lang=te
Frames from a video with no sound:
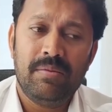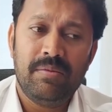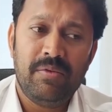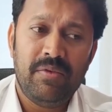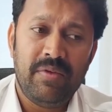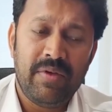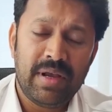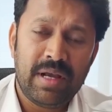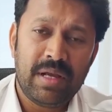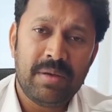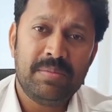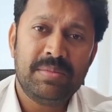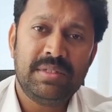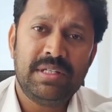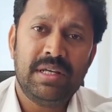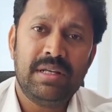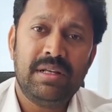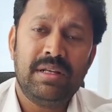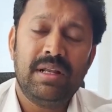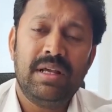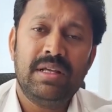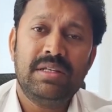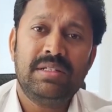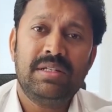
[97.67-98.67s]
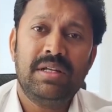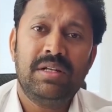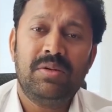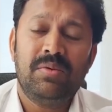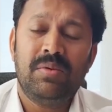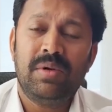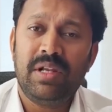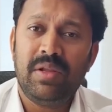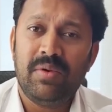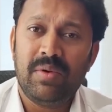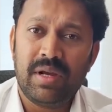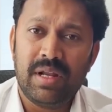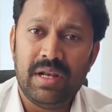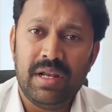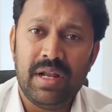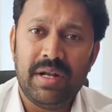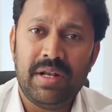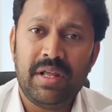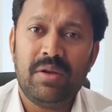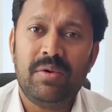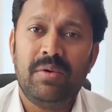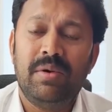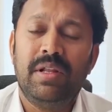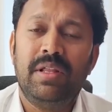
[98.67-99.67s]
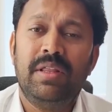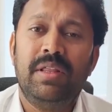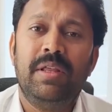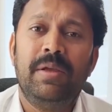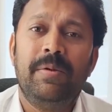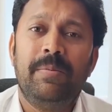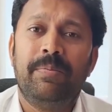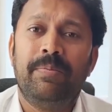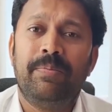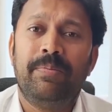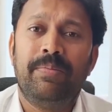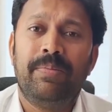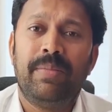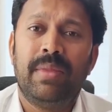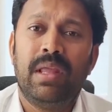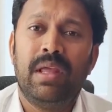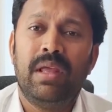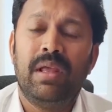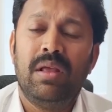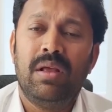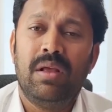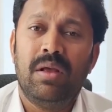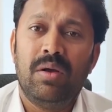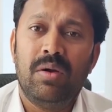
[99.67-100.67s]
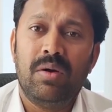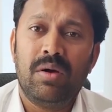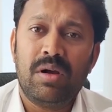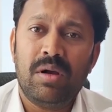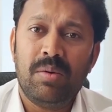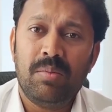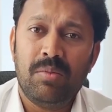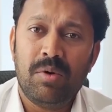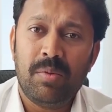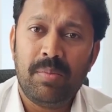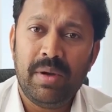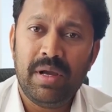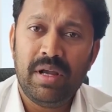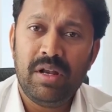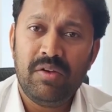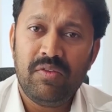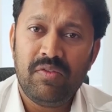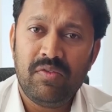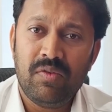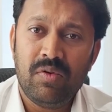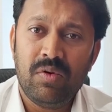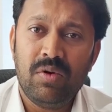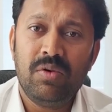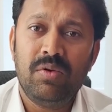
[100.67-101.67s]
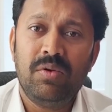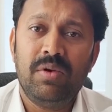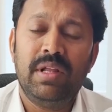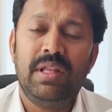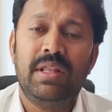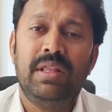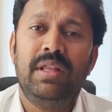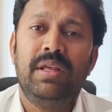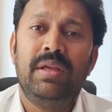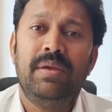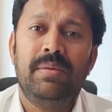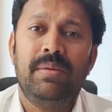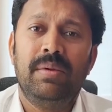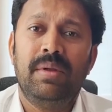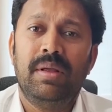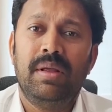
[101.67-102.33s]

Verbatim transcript: వివేకం సార్ రాసినటువంటి ఒక లెటర్ ఉన్నింది ఒక మొబైల్ ఫోన్ ఉన్నింది